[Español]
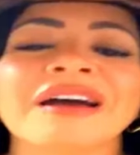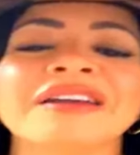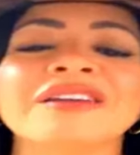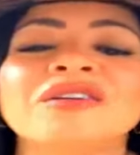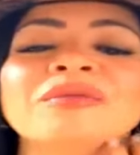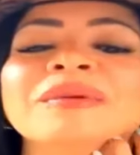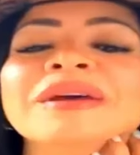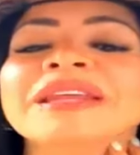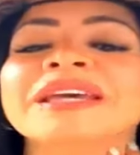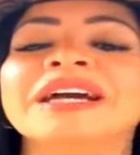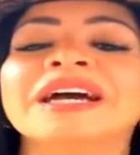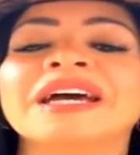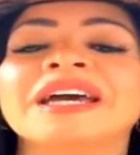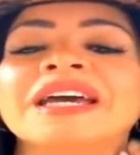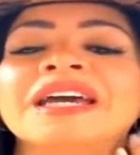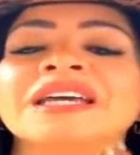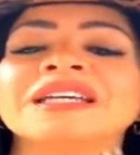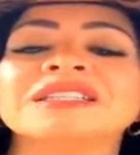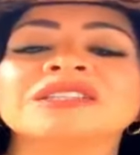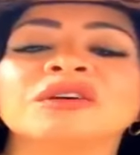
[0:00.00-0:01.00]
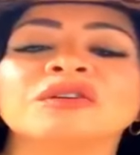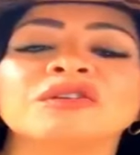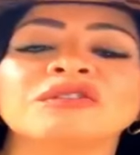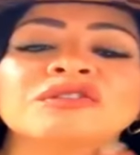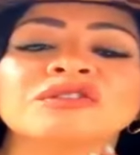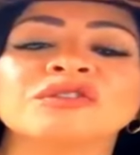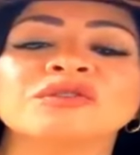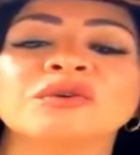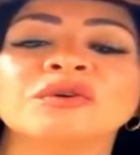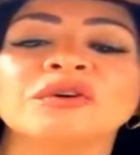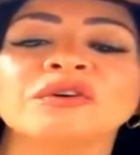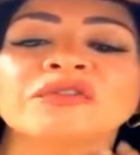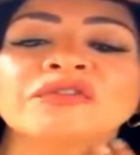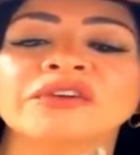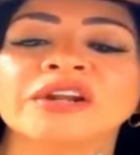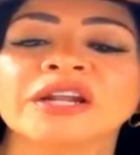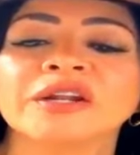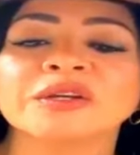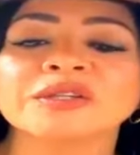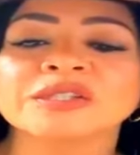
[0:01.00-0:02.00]
Ay, no me digas eso, no
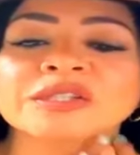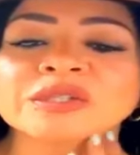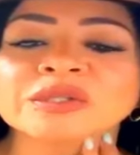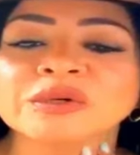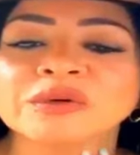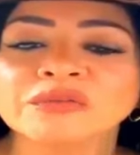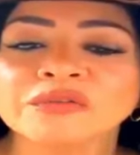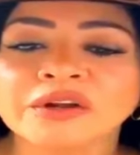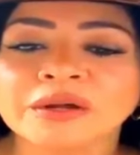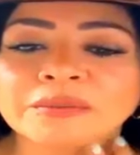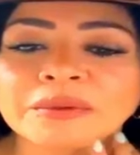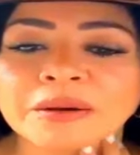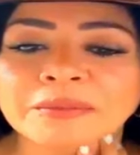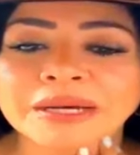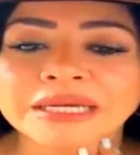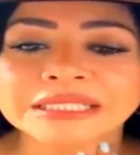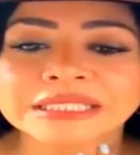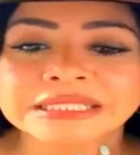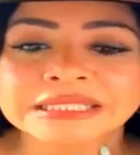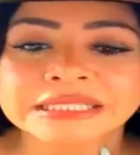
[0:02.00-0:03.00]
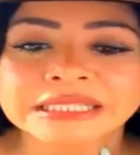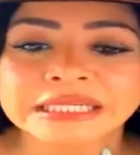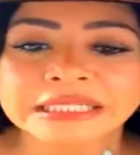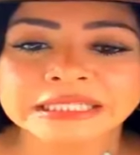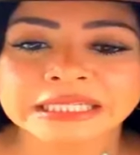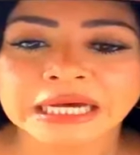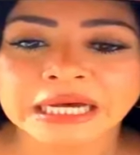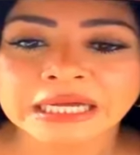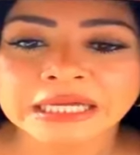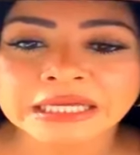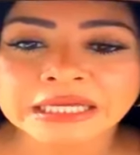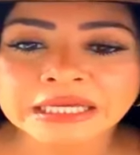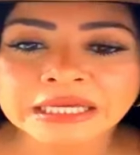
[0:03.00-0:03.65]
sufra, no sufra, mamacita